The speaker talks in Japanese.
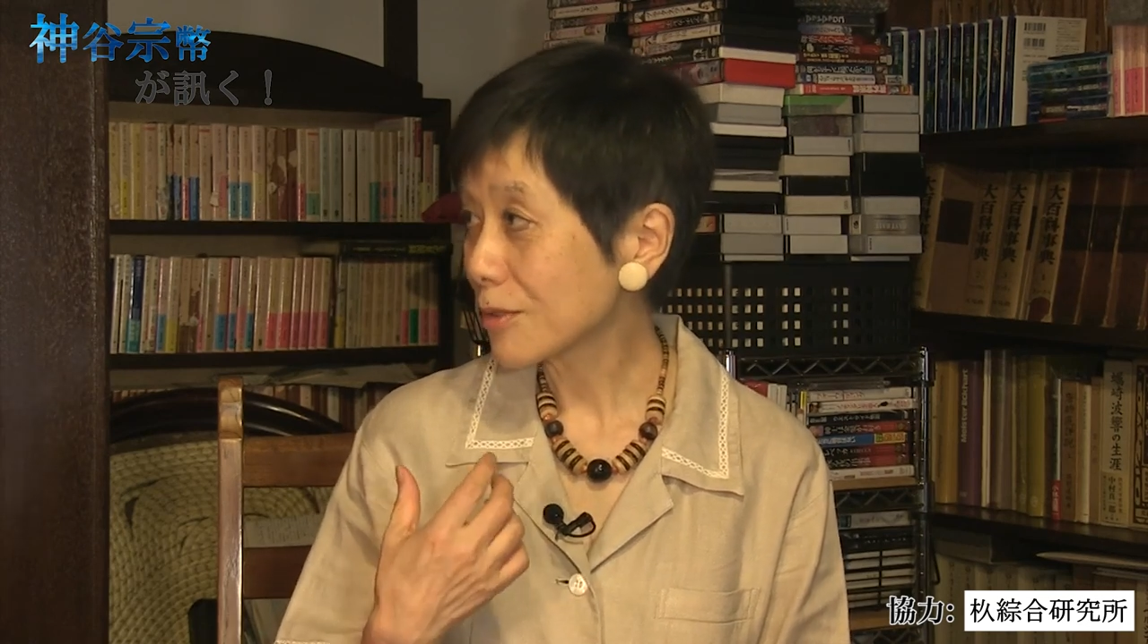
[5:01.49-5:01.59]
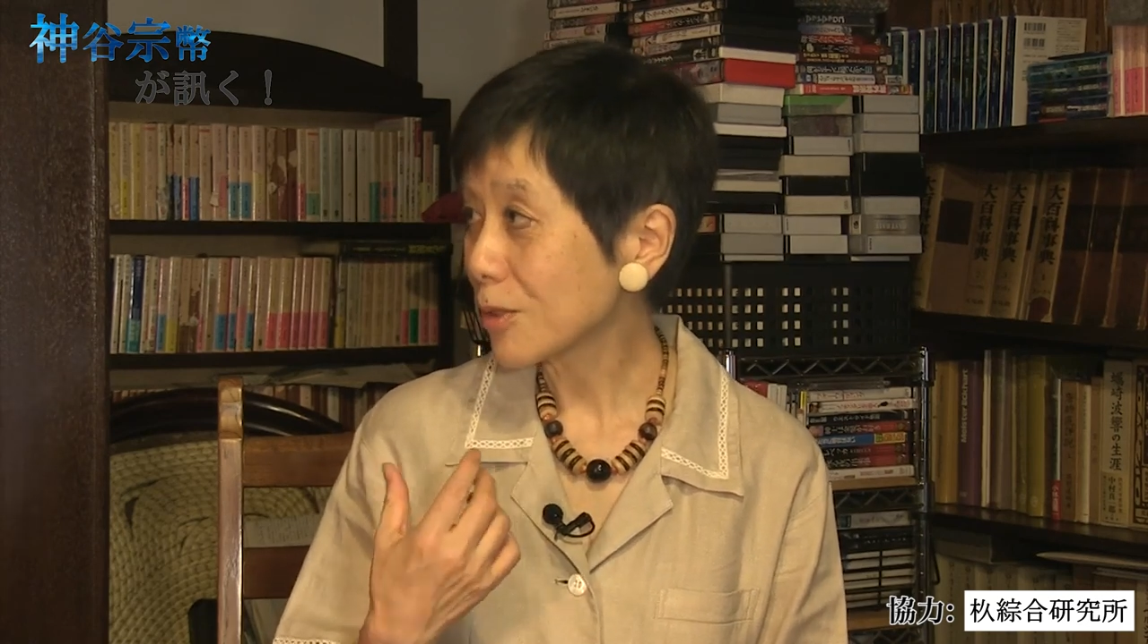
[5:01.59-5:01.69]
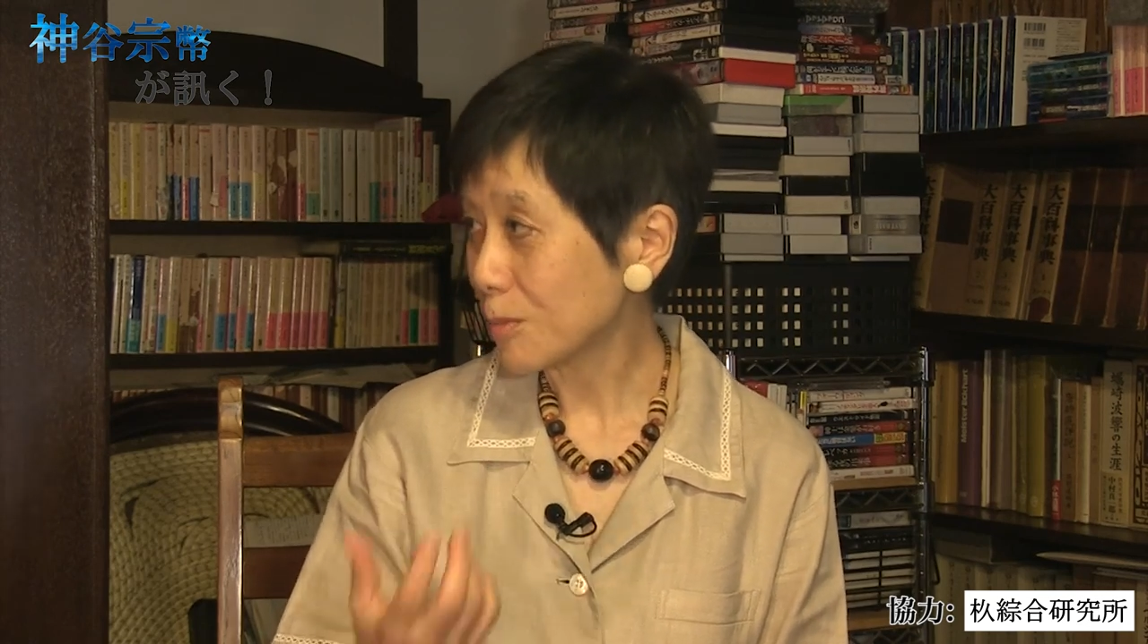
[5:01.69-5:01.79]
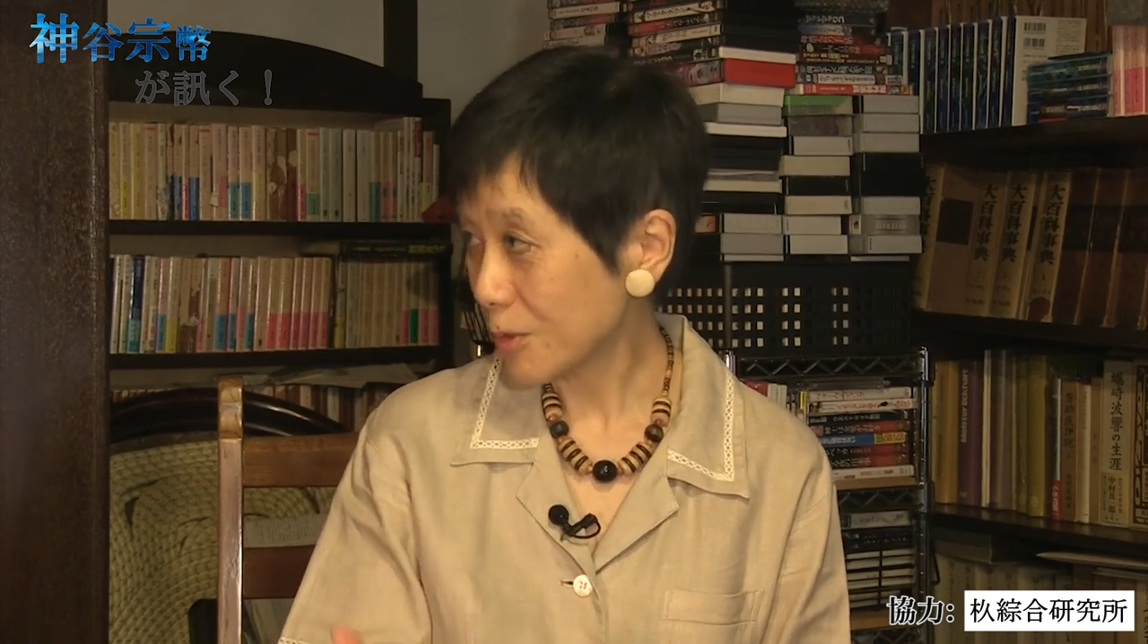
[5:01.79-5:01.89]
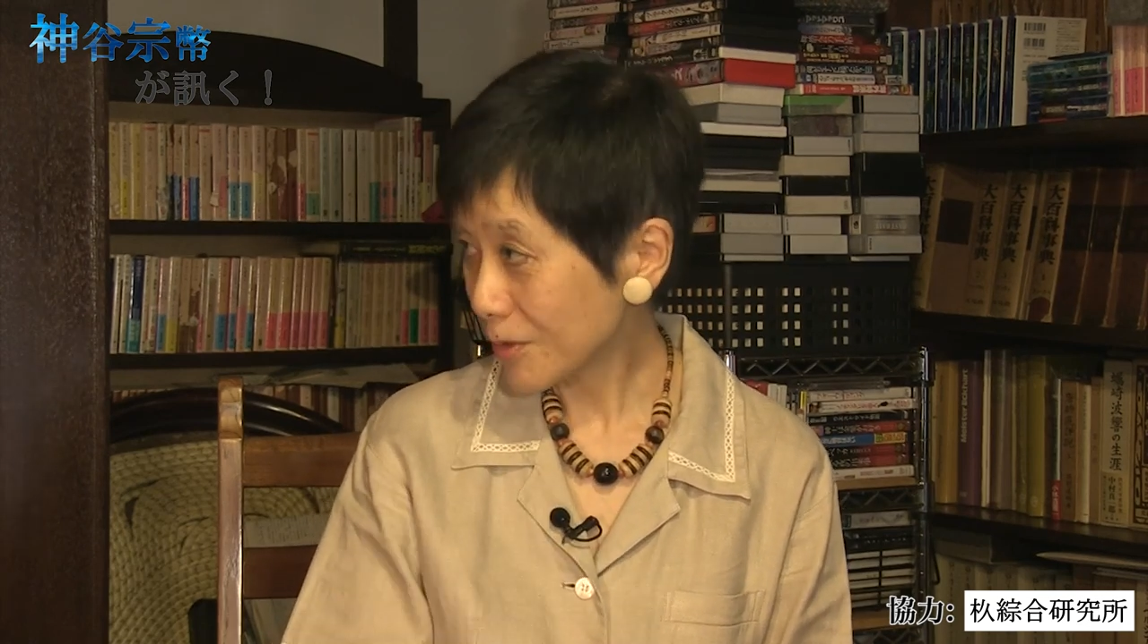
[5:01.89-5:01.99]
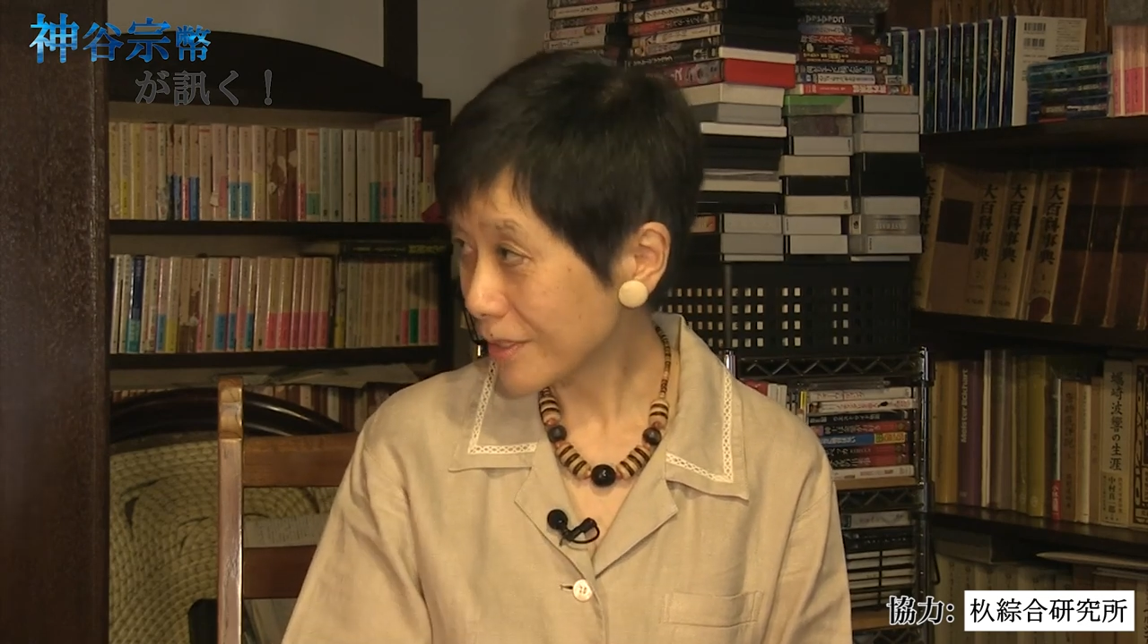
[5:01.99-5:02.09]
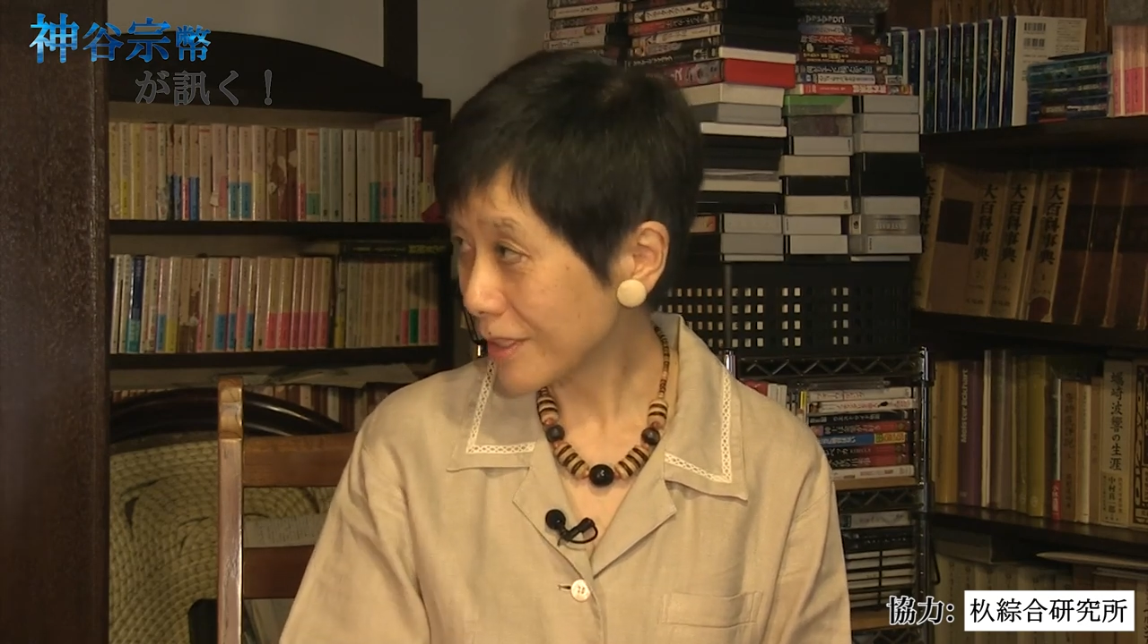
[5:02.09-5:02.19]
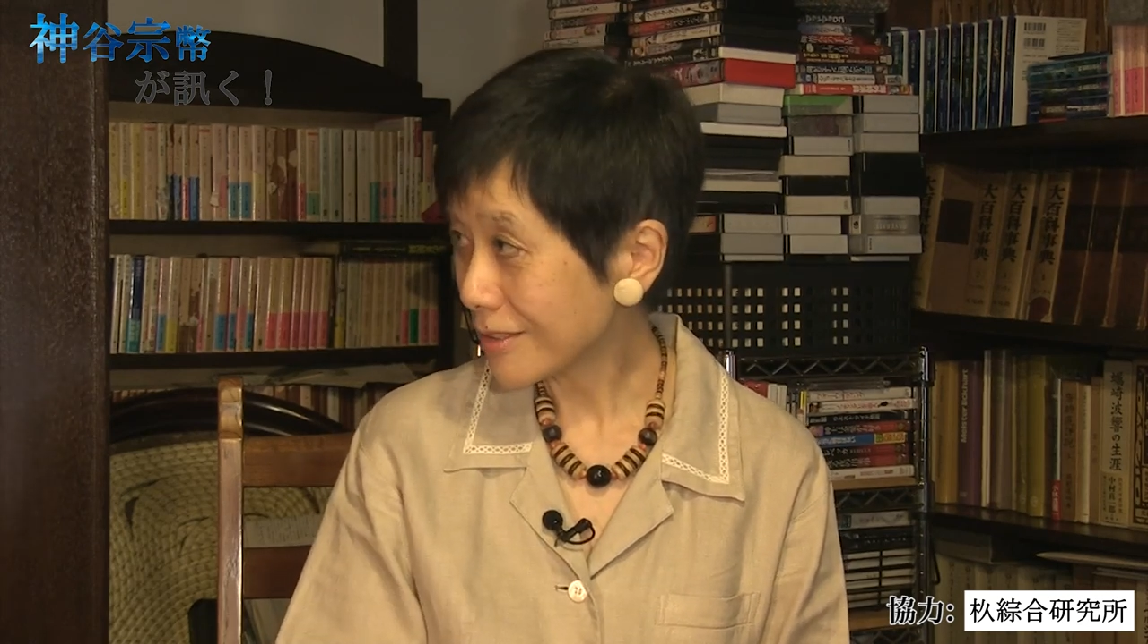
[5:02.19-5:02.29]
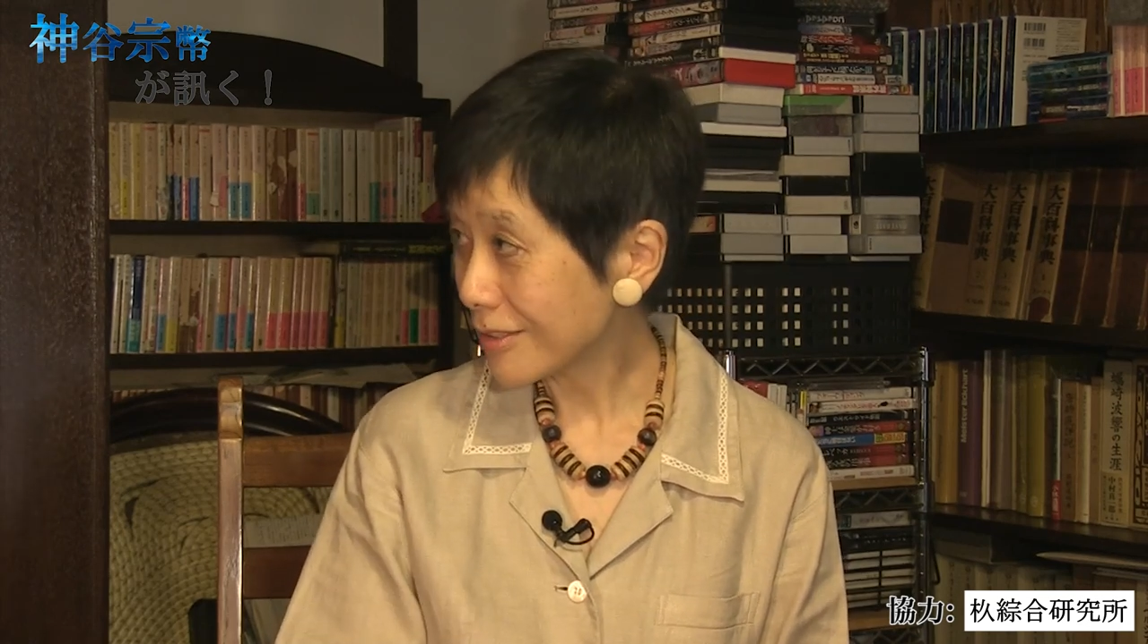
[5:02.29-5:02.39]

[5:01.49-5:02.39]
と思ってる、